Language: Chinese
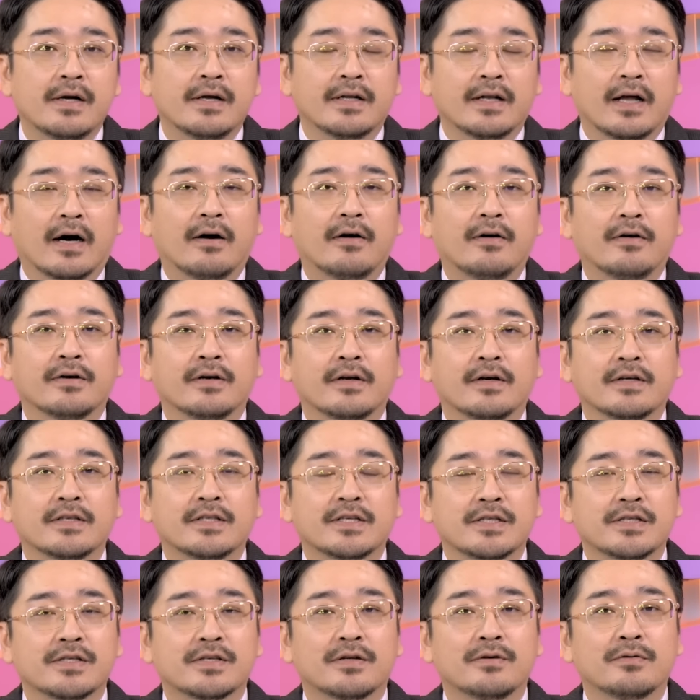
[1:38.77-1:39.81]
然后呢，
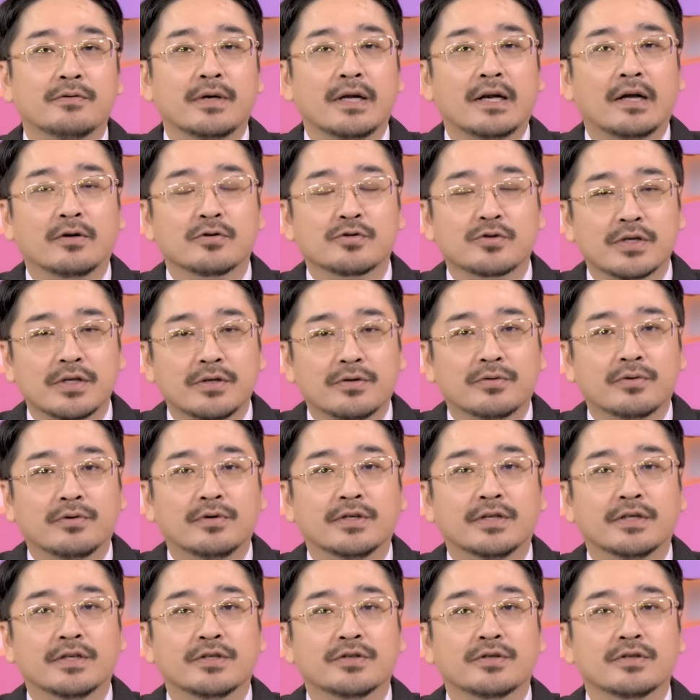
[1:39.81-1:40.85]
其中围绕最多
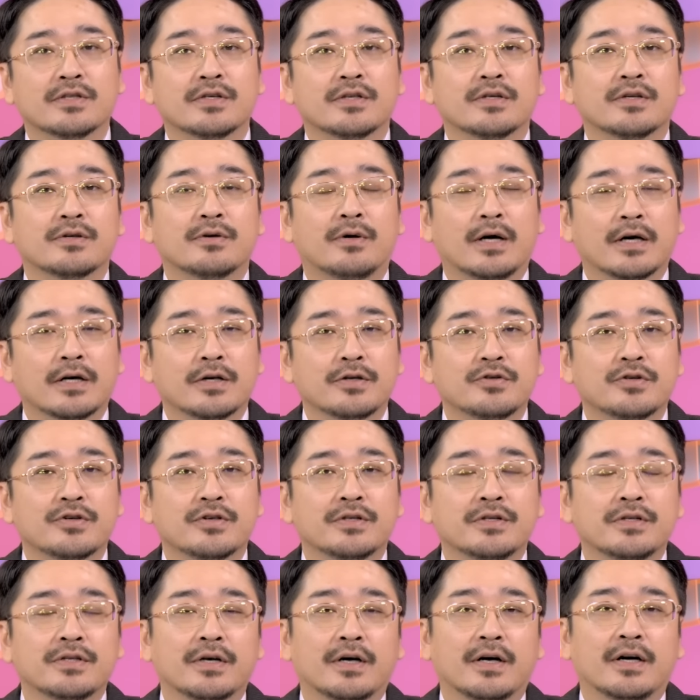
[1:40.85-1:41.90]
的就是黄仁
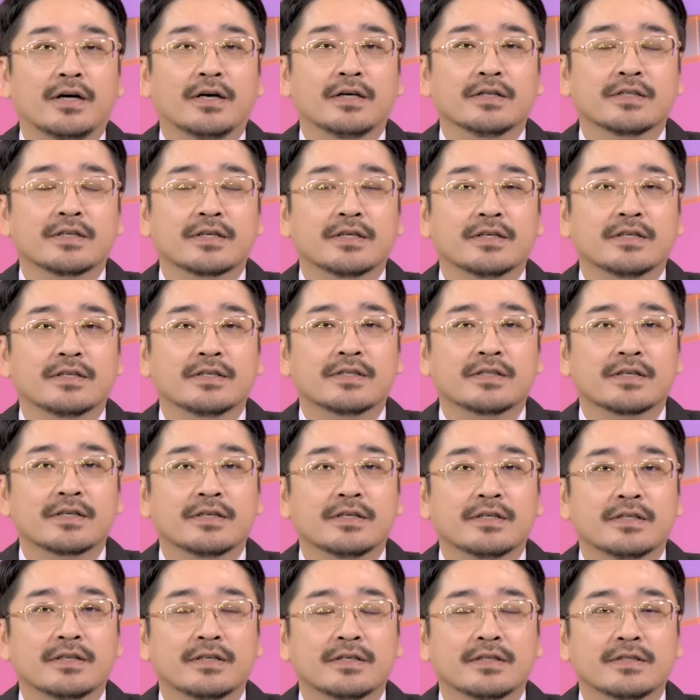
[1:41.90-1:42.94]
勋啊，这个这
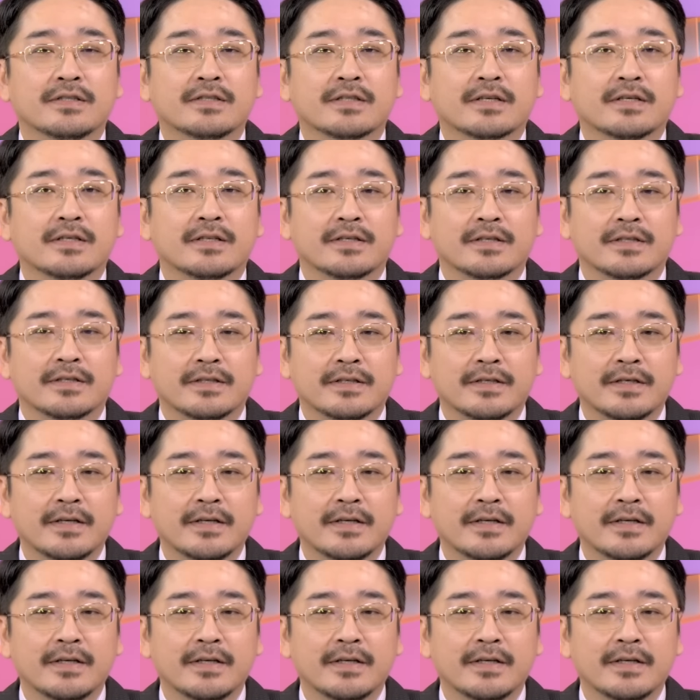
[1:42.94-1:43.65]
个这个